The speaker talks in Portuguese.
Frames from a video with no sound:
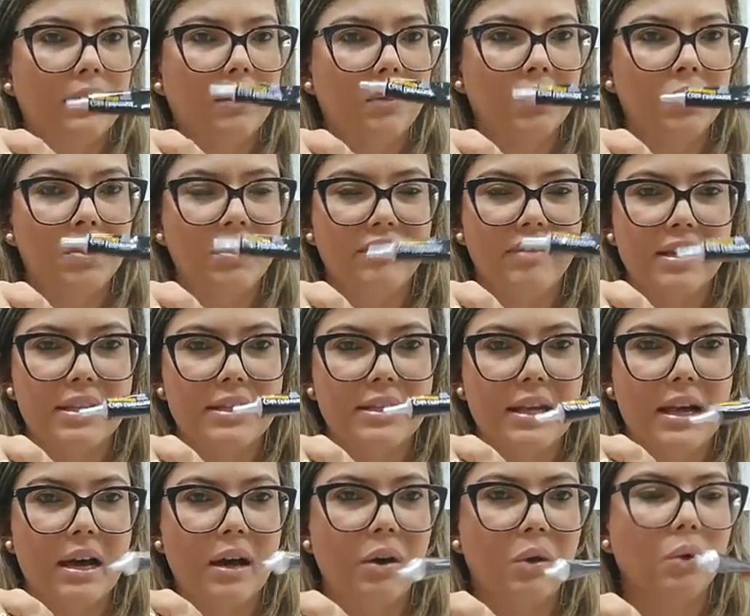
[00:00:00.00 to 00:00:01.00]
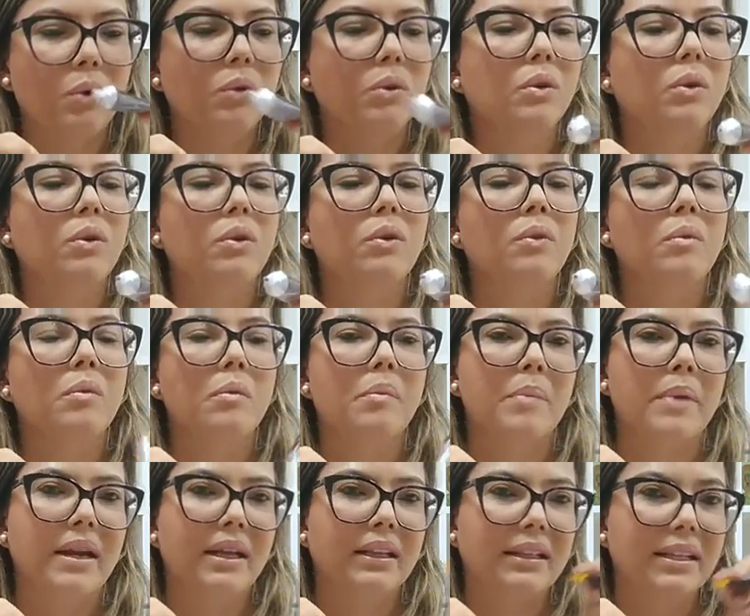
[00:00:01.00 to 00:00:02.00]
universal
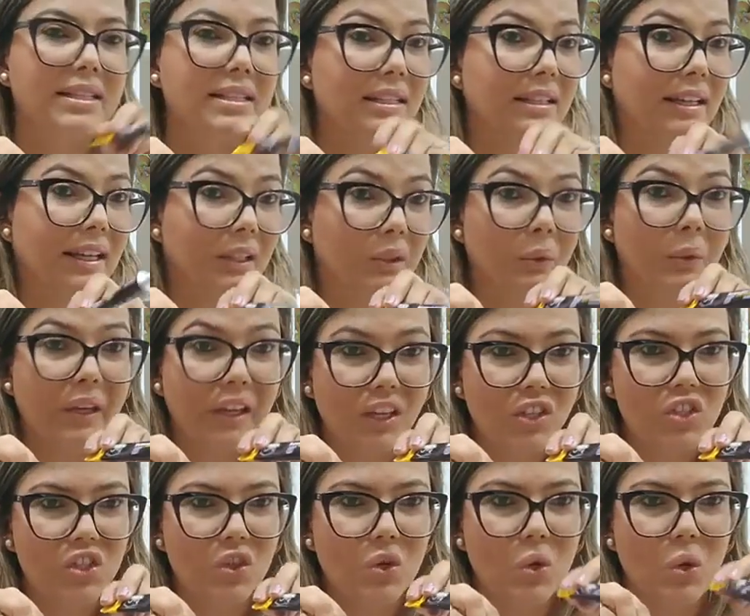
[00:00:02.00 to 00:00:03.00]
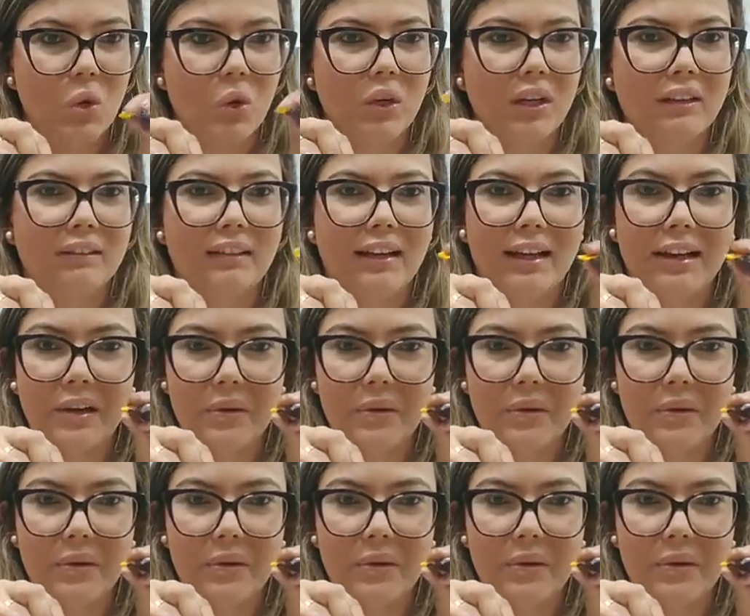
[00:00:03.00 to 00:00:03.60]
para artesanato rende cola, tá?